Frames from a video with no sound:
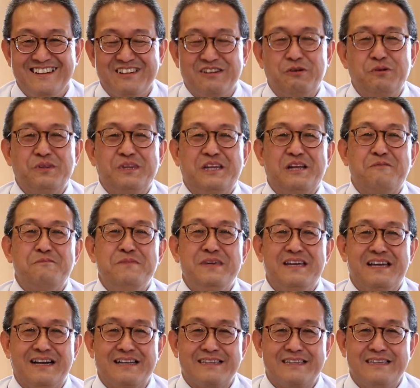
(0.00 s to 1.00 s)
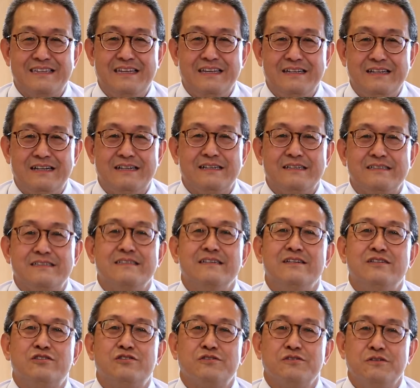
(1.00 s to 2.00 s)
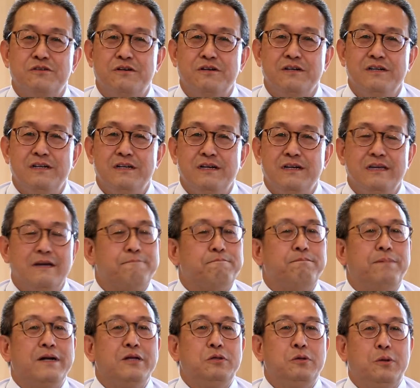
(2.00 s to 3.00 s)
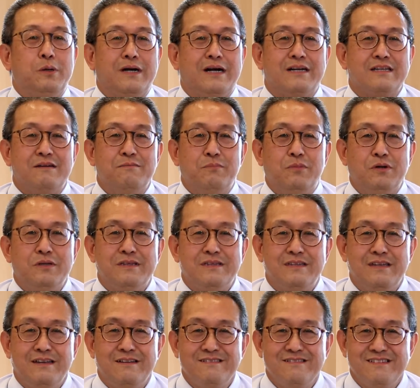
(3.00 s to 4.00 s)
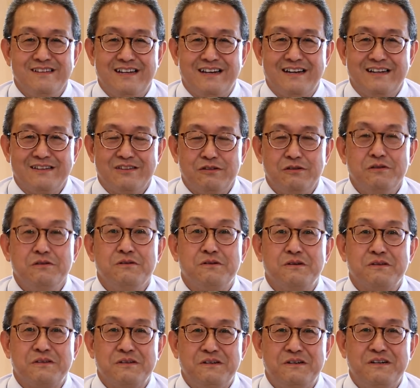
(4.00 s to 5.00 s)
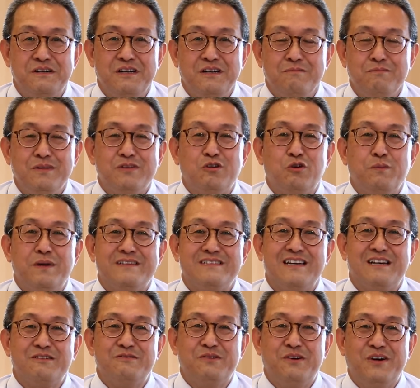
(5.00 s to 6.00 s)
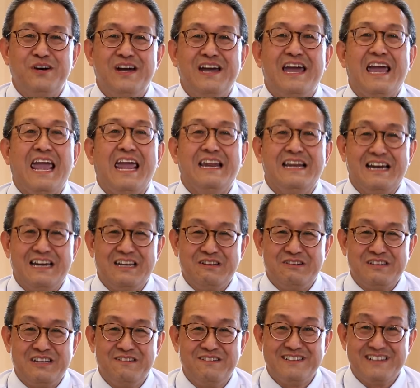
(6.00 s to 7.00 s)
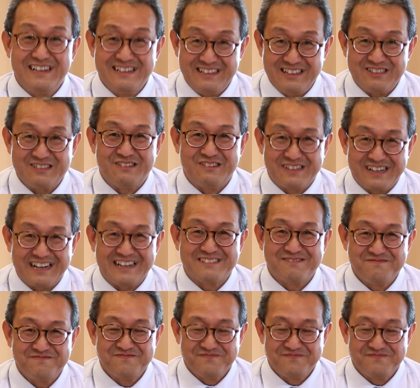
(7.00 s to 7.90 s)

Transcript: こんな身勝手な性質をやっぱりどっかで持っているんだということを認めざるを得ないのではないでしょうか。